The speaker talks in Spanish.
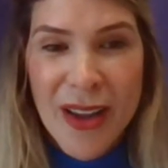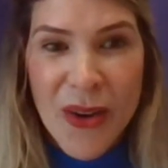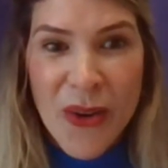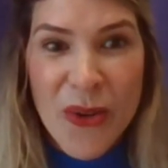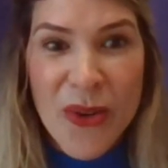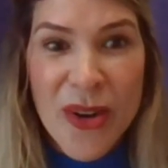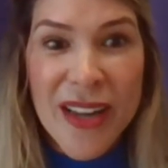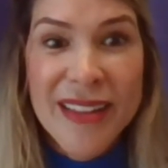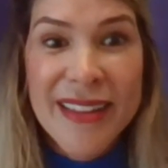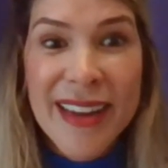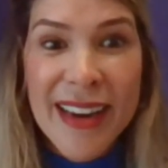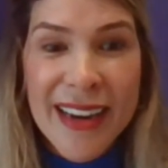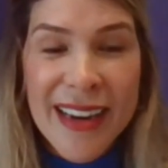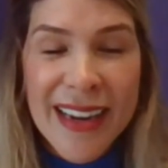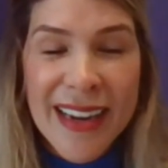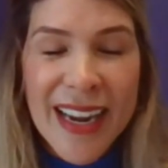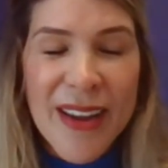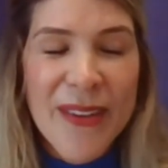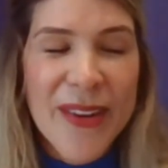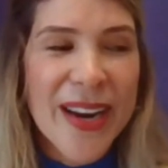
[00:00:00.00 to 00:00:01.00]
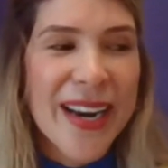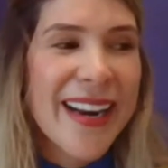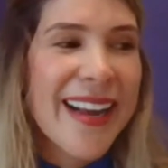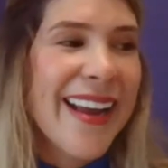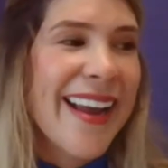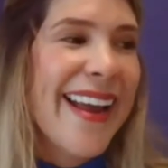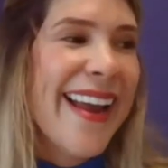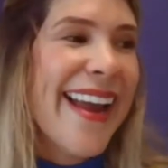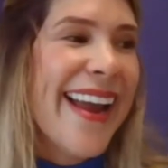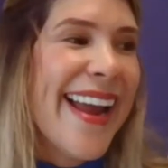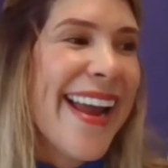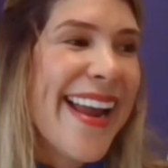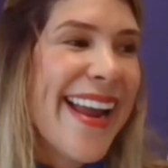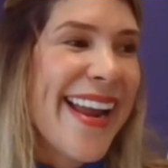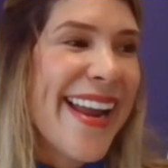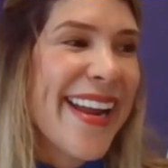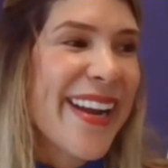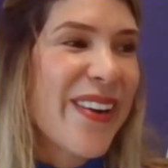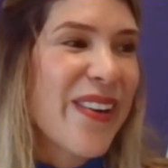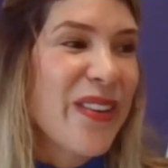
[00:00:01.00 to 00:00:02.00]
Una tiene que ver
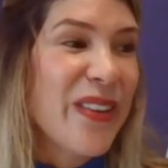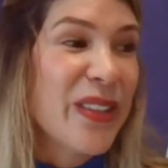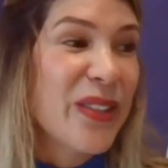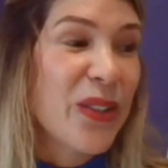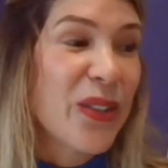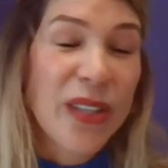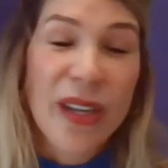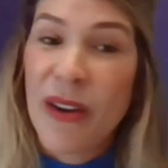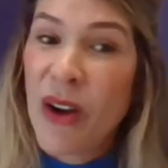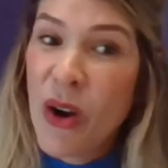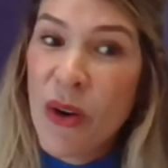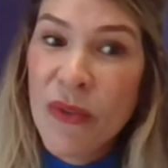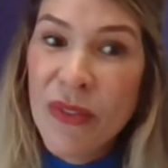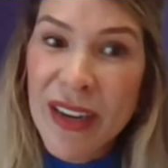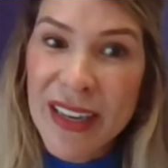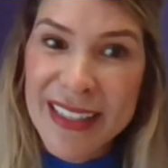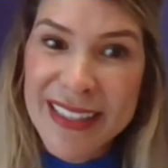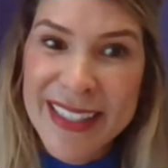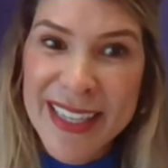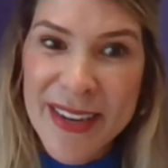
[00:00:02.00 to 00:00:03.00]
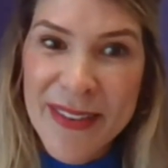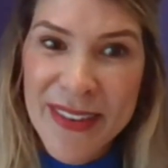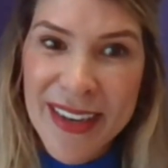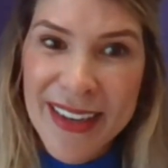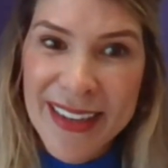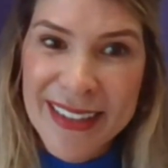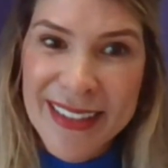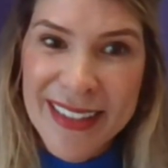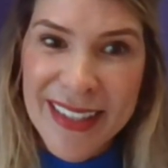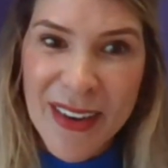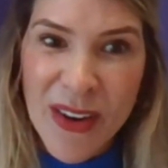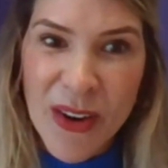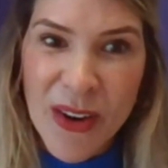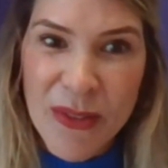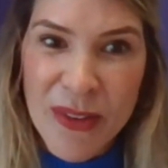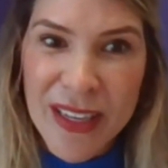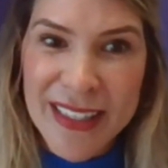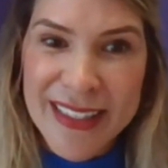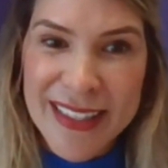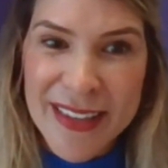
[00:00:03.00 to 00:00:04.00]
eh, con nuestro trabajo flexible, es trabajo
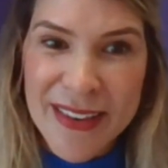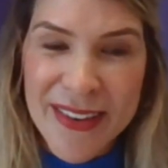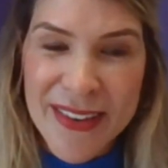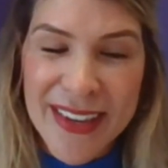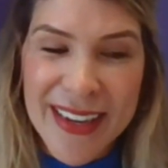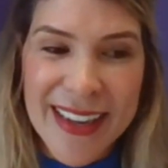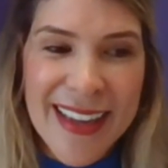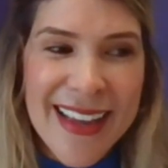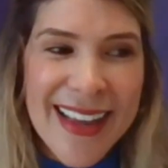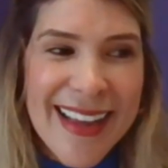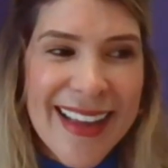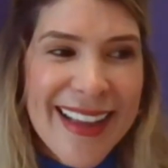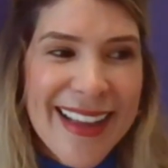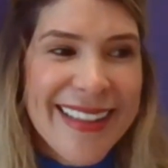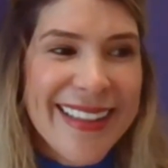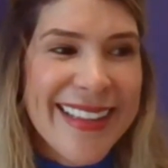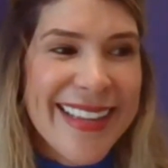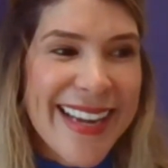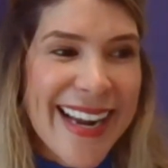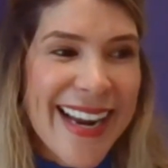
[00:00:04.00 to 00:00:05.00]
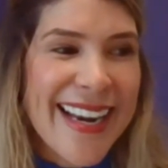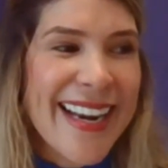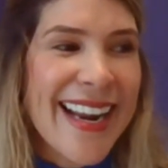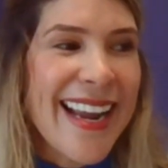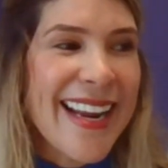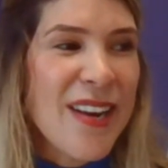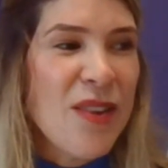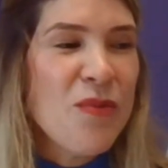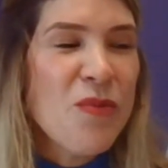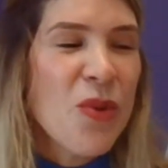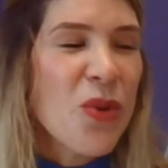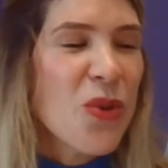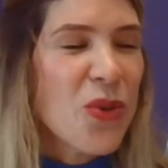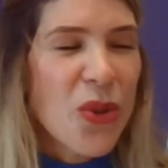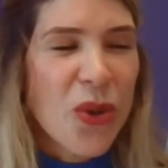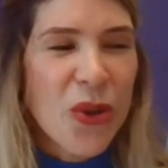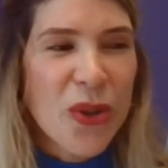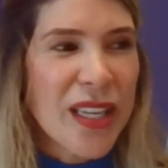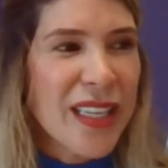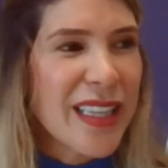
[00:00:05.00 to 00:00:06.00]
flexible tiene ahí un
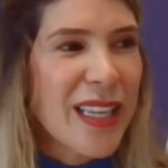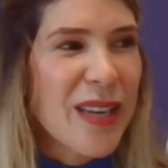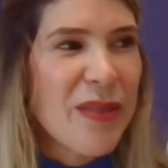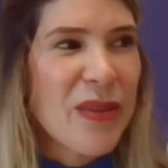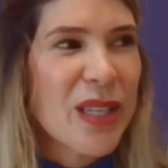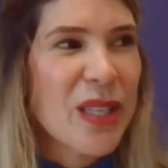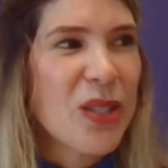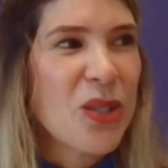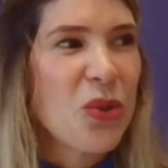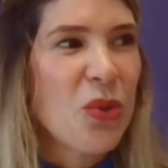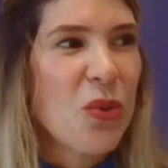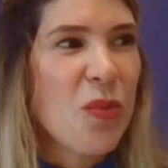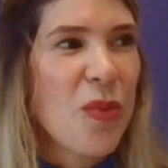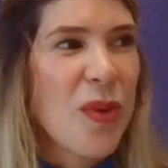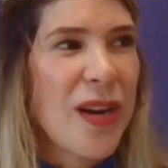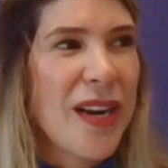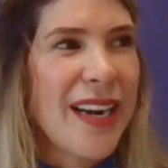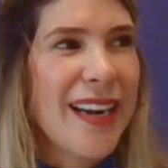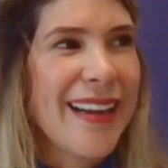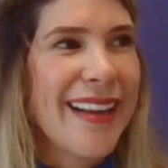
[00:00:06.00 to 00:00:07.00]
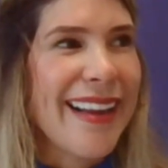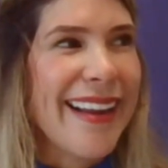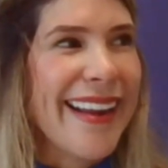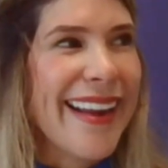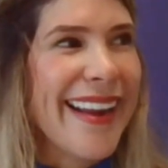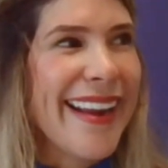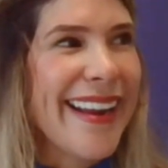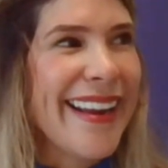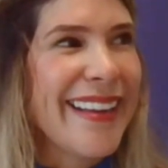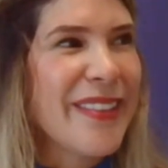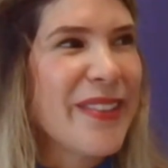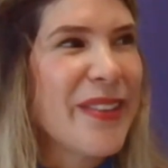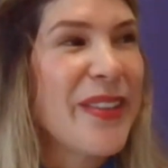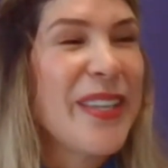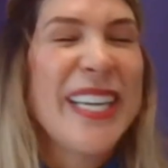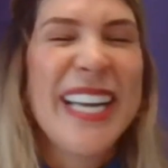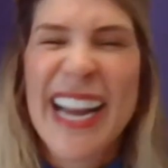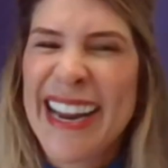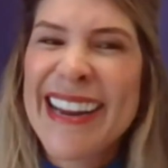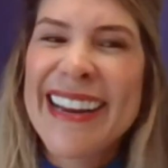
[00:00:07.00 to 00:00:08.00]
montón de temas súper, eh, yo
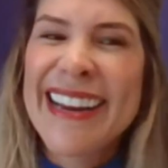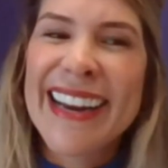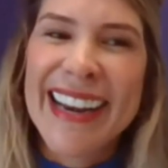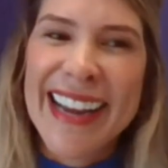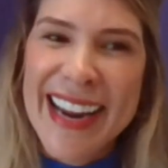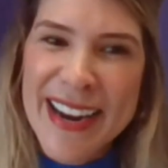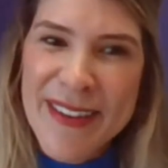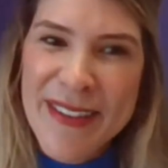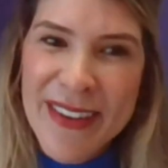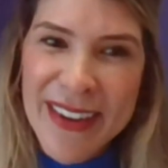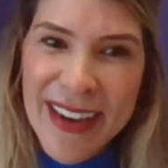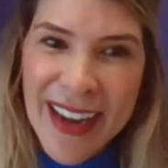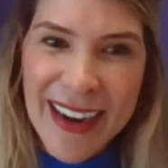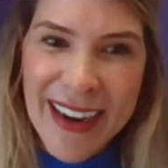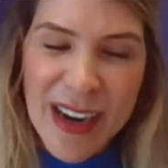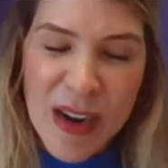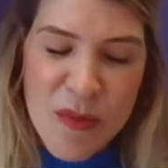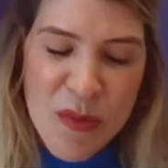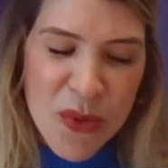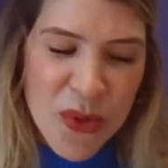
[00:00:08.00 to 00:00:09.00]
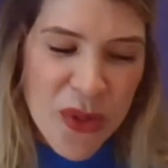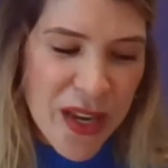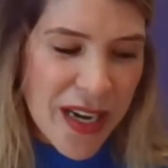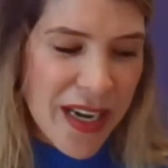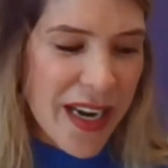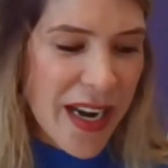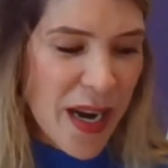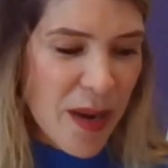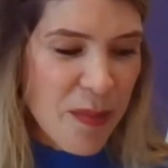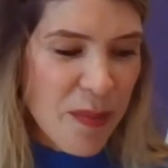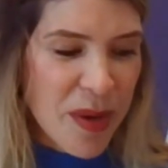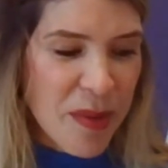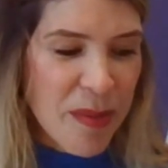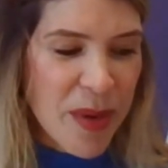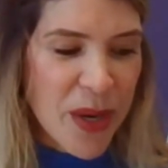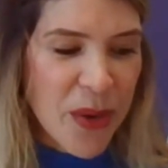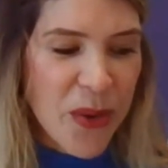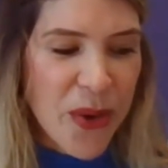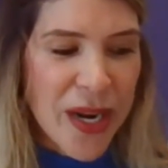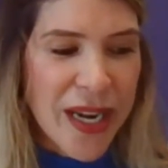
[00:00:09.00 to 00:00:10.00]
diría, increíbles acá en Mondelez. El
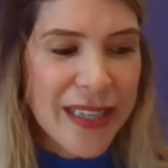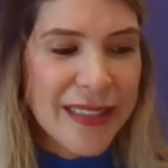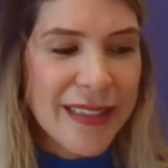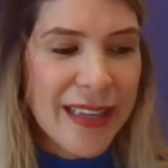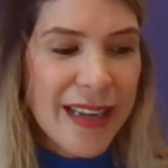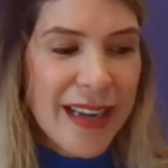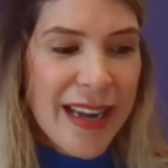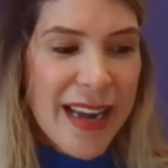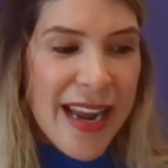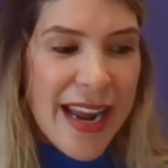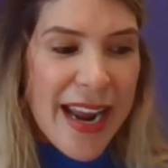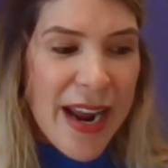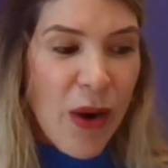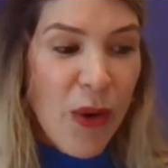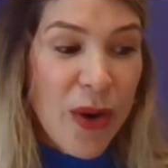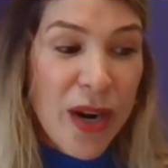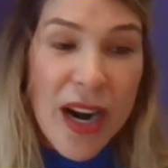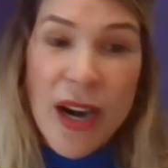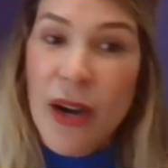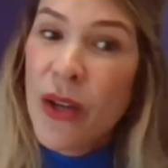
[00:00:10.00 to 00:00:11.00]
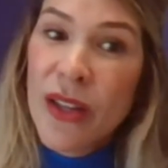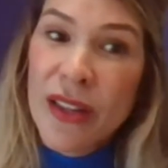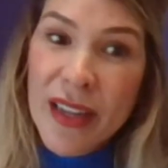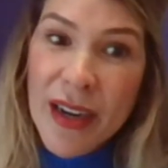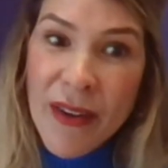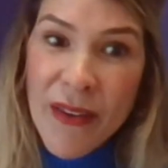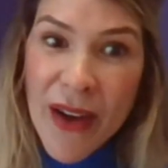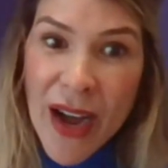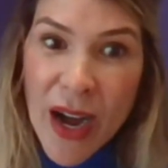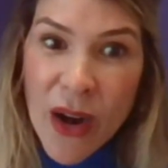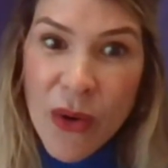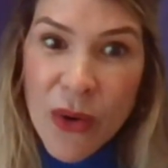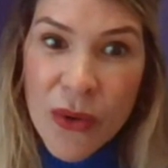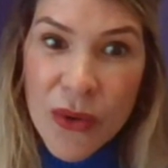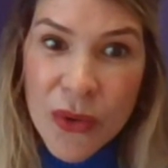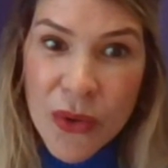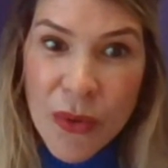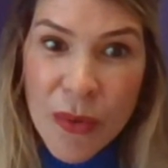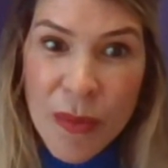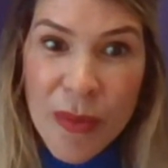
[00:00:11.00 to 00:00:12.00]
primero es horarios de trabajo
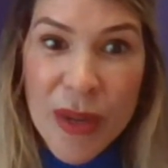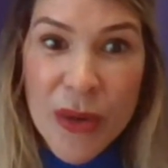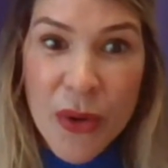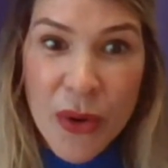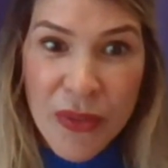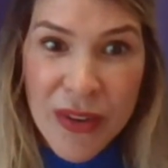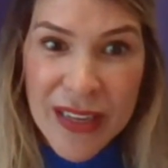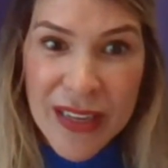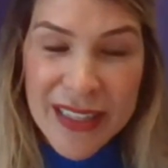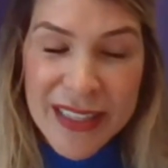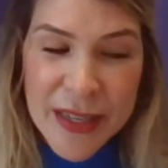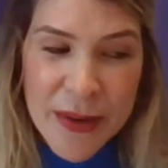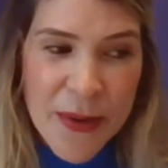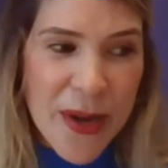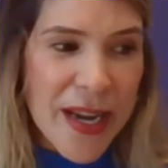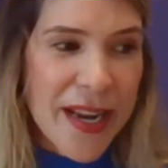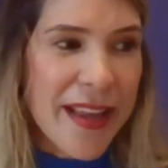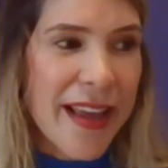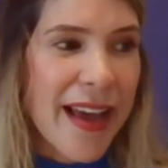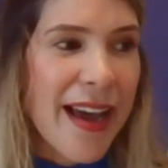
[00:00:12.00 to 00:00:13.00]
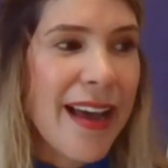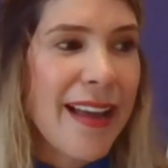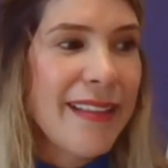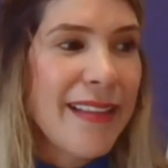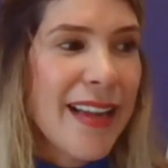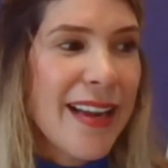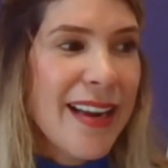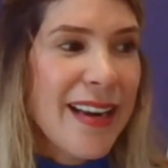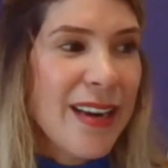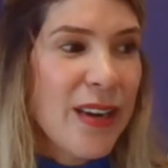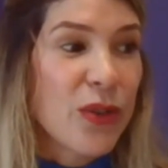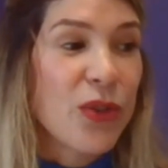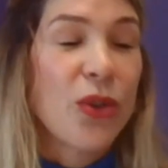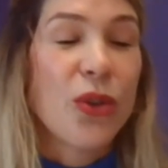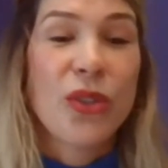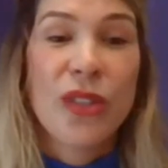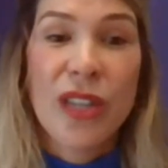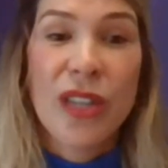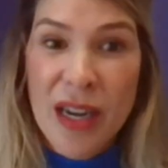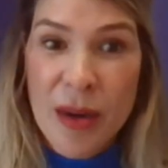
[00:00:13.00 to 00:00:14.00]
con mayor flexibilidad.
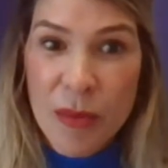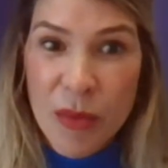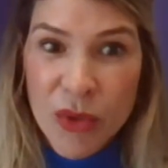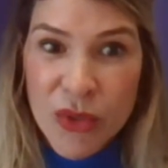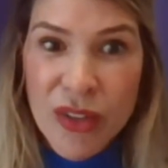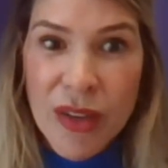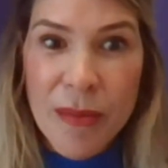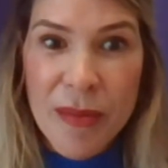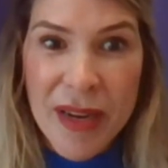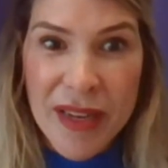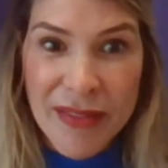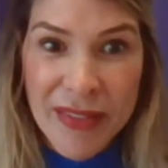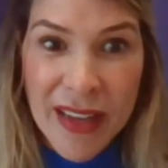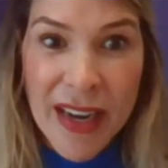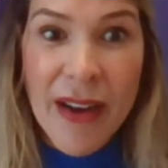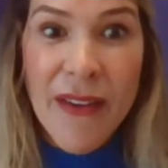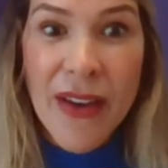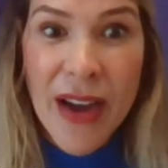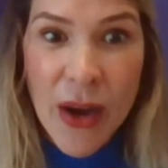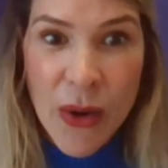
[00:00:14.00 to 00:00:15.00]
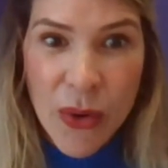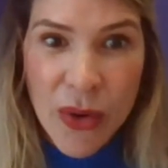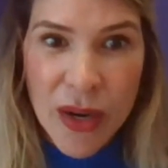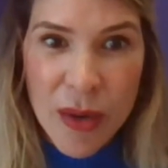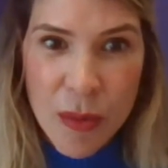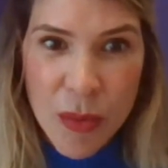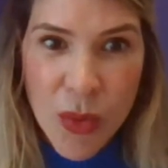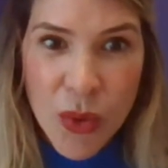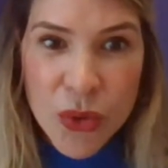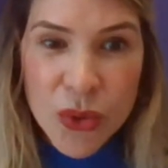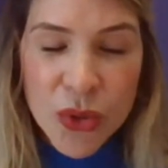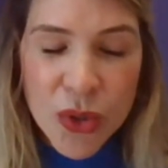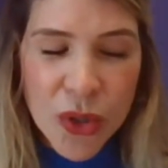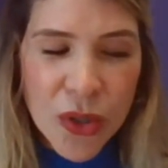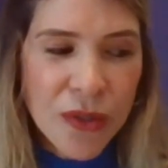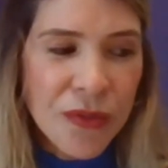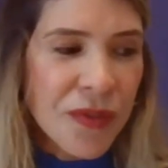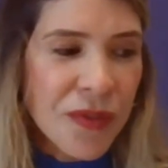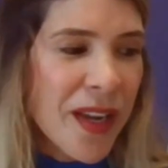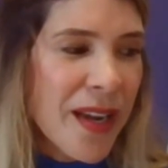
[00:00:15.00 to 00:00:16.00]
Nosotros tenemos también trabajo
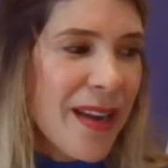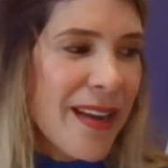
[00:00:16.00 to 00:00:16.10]
remoto,